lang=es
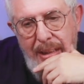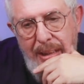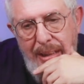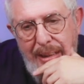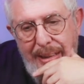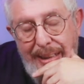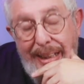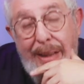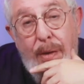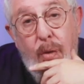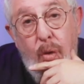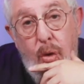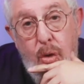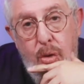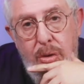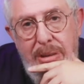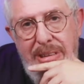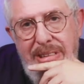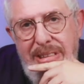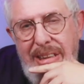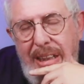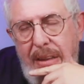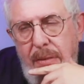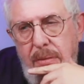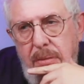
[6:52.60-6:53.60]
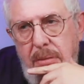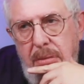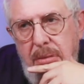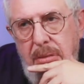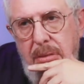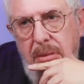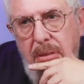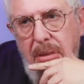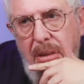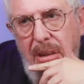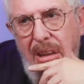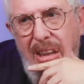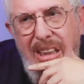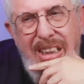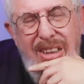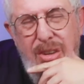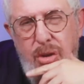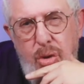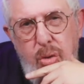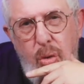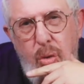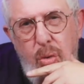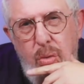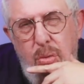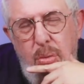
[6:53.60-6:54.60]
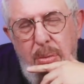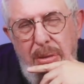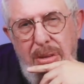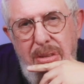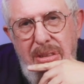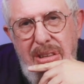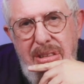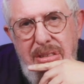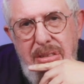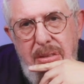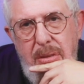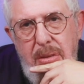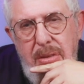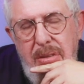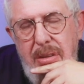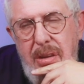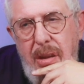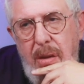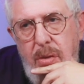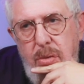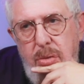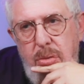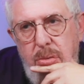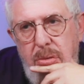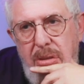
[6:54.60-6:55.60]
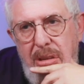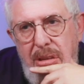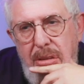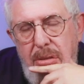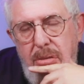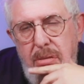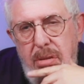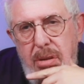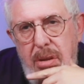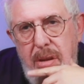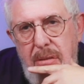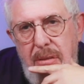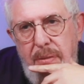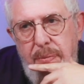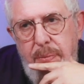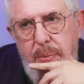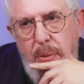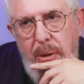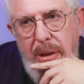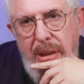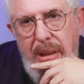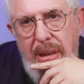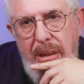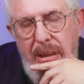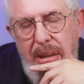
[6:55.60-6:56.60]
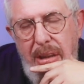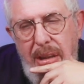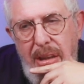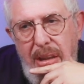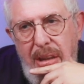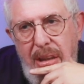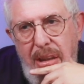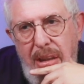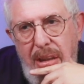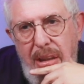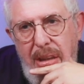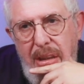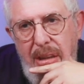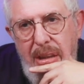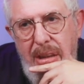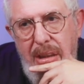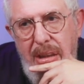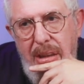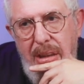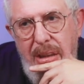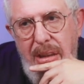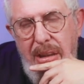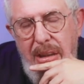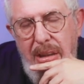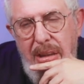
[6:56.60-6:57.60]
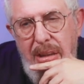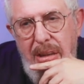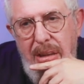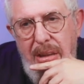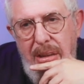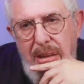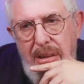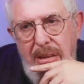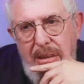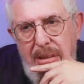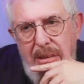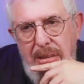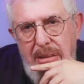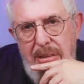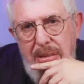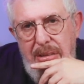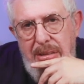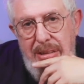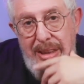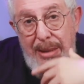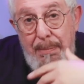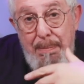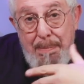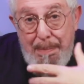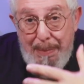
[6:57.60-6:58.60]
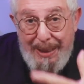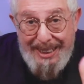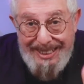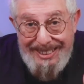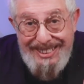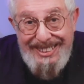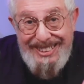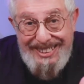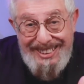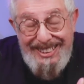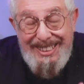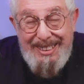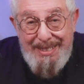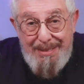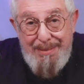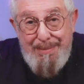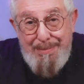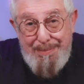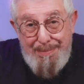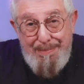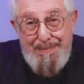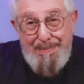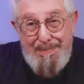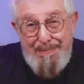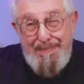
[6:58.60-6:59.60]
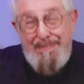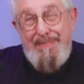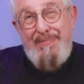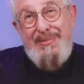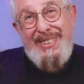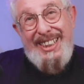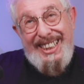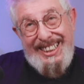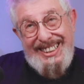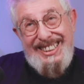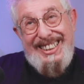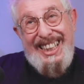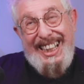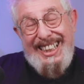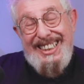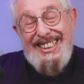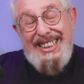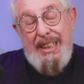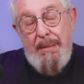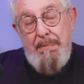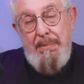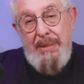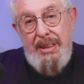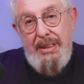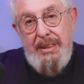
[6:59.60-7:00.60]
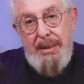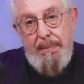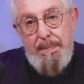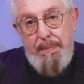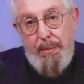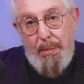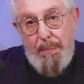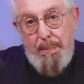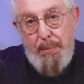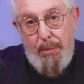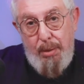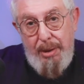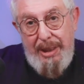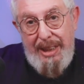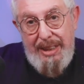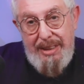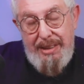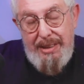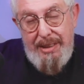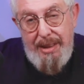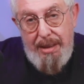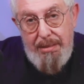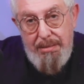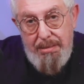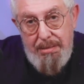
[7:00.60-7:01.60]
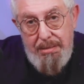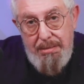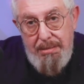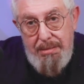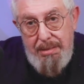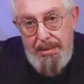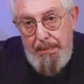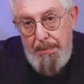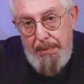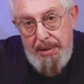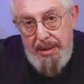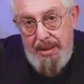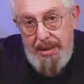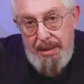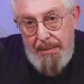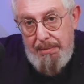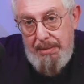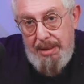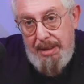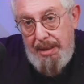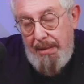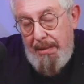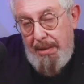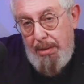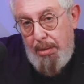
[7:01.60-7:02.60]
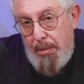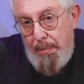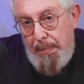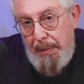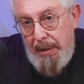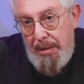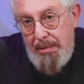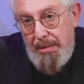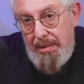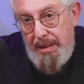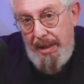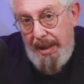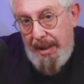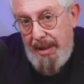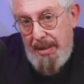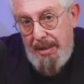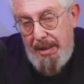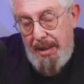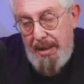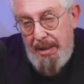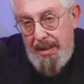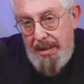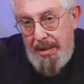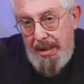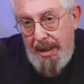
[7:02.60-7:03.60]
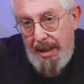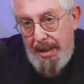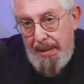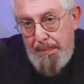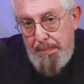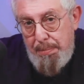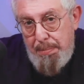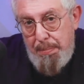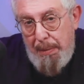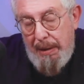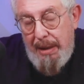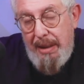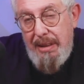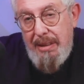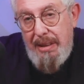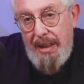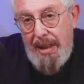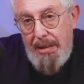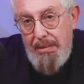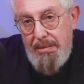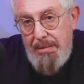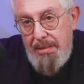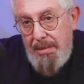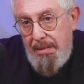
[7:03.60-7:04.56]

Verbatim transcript: que colonizaron. ¿no? Solo tuvieron éxito en Estados Unidos y fue sin, sin exactamente proponérselo, ¿no? Simplemente estaban ocupando tierras que decían que para qué están los,